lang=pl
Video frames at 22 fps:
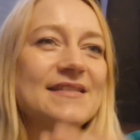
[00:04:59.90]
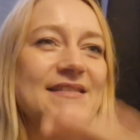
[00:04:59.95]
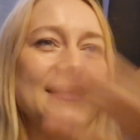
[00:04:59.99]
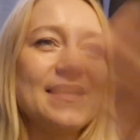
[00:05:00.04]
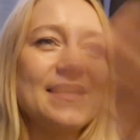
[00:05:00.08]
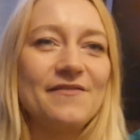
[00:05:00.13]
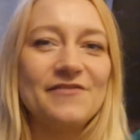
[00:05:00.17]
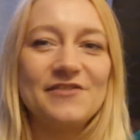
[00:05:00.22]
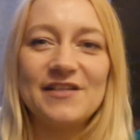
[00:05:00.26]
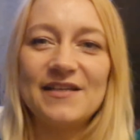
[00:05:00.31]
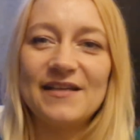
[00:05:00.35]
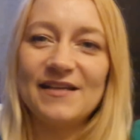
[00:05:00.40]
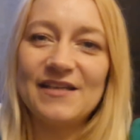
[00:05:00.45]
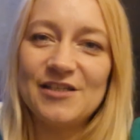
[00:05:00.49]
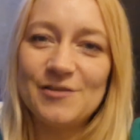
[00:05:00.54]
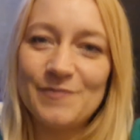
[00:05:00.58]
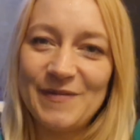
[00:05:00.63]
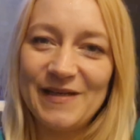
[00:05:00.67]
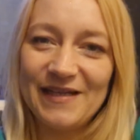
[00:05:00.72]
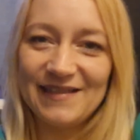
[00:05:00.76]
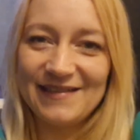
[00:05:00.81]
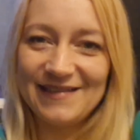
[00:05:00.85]
Zawsze
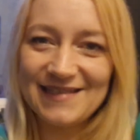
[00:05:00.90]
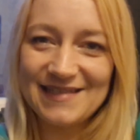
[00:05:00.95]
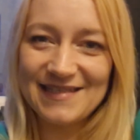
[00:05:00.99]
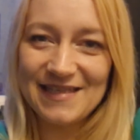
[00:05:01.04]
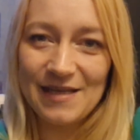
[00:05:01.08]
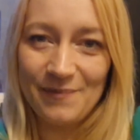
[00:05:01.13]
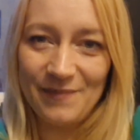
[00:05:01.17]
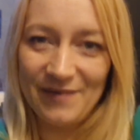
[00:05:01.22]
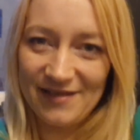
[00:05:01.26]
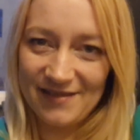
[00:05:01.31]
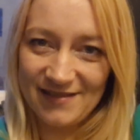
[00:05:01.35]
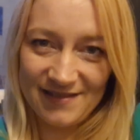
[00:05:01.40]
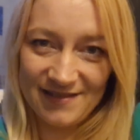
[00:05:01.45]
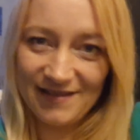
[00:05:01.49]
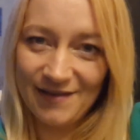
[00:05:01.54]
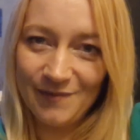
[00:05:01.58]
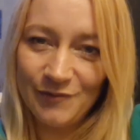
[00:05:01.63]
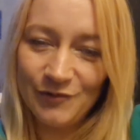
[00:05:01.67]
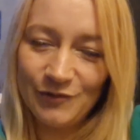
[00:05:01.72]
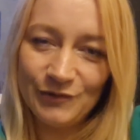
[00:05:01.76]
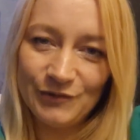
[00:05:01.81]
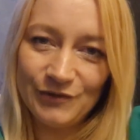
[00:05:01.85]
jakiś piękny zapach się
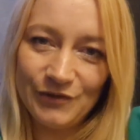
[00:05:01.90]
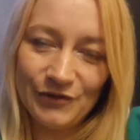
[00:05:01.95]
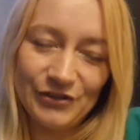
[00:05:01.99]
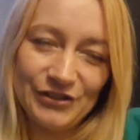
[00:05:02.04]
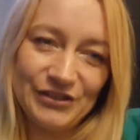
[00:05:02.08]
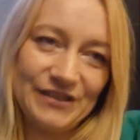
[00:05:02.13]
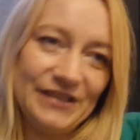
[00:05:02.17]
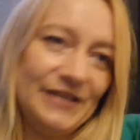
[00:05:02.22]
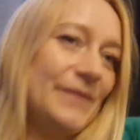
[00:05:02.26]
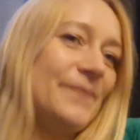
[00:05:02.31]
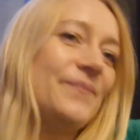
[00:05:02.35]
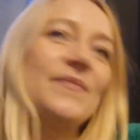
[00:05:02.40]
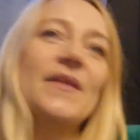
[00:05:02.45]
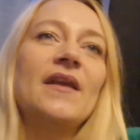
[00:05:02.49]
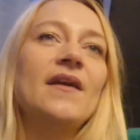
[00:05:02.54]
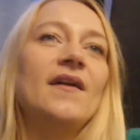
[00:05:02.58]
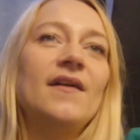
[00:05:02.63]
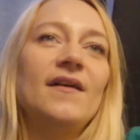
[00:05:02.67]
tam unosi.